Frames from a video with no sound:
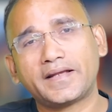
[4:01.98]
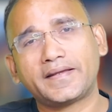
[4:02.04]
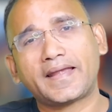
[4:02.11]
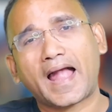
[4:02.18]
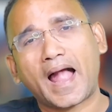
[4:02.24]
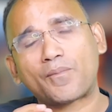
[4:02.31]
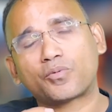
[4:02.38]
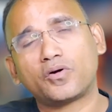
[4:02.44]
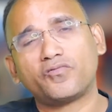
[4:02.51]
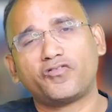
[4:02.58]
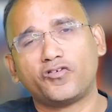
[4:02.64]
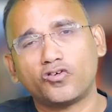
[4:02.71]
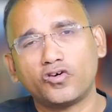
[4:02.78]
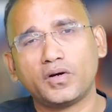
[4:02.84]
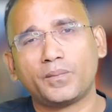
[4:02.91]
हैं कि आपको
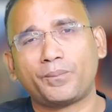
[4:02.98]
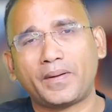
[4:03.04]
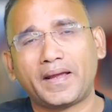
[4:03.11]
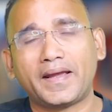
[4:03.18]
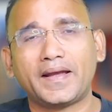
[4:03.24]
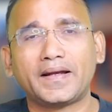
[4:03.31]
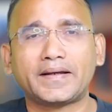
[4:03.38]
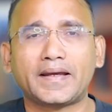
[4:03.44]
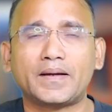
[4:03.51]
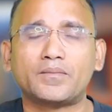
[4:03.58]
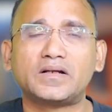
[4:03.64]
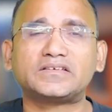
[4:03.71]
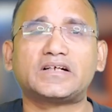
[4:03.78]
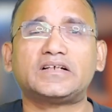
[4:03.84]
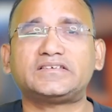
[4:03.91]
फ्यूल पे
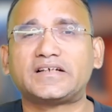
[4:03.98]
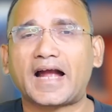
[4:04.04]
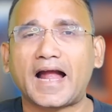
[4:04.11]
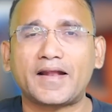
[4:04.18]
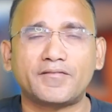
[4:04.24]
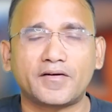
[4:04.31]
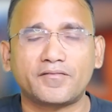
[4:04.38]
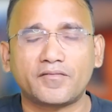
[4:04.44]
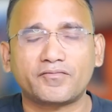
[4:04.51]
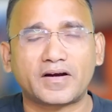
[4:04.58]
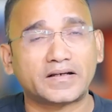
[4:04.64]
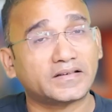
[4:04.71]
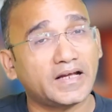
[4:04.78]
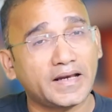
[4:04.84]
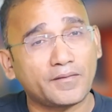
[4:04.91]
केवल सरचार्ज वेव ऑफ
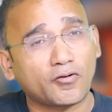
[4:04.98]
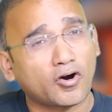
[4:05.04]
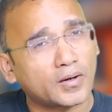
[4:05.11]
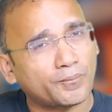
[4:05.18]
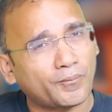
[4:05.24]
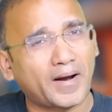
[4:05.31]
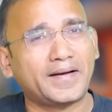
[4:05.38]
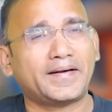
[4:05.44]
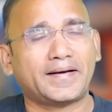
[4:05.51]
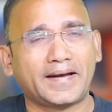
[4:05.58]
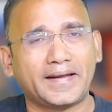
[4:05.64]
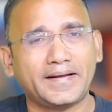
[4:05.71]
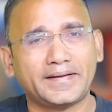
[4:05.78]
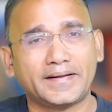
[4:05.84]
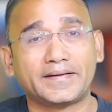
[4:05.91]
करते रिवॉर्ड पॉइंट
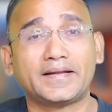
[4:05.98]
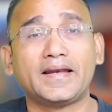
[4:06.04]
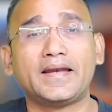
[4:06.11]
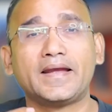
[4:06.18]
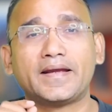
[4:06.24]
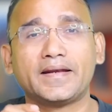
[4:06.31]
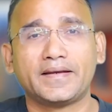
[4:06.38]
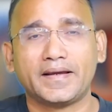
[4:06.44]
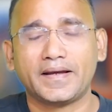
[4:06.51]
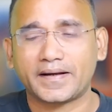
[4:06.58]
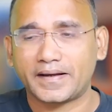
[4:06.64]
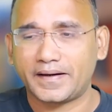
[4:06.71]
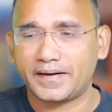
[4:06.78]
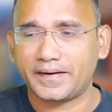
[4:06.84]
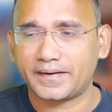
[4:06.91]
नहीं देते लेकिन ये
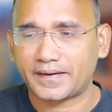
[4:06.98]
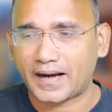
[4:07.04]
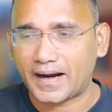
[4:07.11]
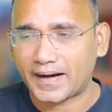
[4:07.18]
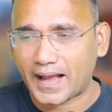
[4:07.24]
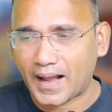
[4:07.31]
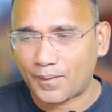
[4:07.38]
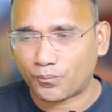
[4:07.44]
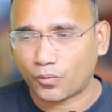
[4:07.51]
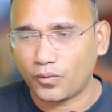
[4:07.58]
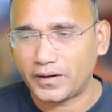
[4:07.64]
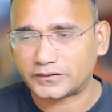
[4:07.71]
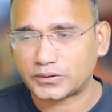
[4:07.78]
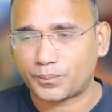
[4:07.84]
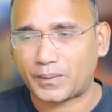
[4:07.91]
क्रेडिट कार्ड आपको
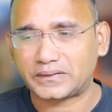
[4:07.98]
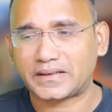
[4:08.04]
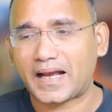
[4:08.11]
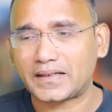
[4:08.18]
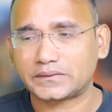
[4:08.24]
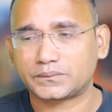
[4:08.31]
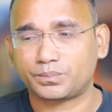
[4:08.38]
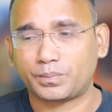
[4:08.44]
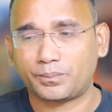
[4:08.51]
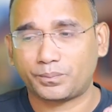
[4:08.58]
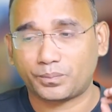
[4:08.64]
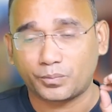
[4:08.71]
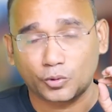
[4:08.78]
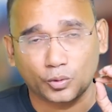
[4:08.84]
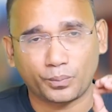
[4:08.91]
एक
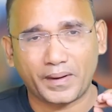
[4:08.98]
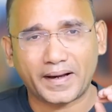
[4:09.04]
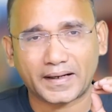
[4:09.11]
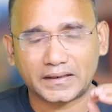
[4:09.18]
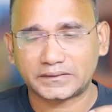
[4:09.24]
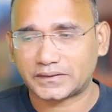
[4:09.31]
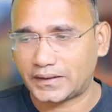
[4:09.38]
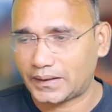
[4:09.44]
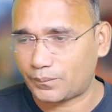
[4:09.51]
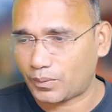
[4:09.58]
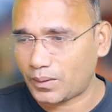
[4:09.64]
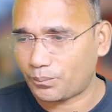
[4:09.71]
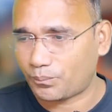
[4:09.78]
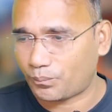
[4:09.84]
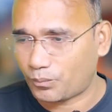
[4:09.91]
रुपए खर्च करने
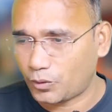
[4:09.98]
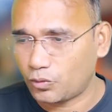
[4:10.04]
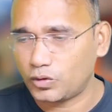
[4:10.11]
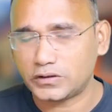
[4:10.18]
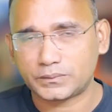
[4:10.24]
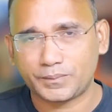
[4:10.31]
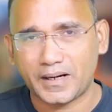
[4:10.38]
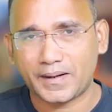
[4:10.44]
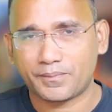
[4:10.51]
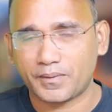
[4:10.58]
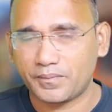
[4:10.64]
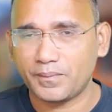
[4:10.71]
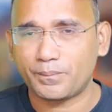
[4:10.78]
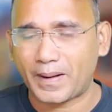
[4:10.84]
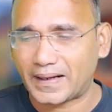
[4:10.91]
पर फ्यूल स्पेंड पे
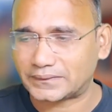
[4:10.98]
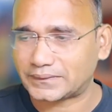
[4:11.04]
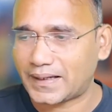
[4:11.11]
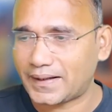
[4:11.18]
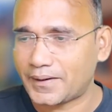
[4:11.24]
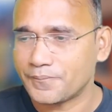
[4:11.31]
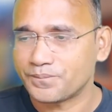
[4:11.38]
भी पैसा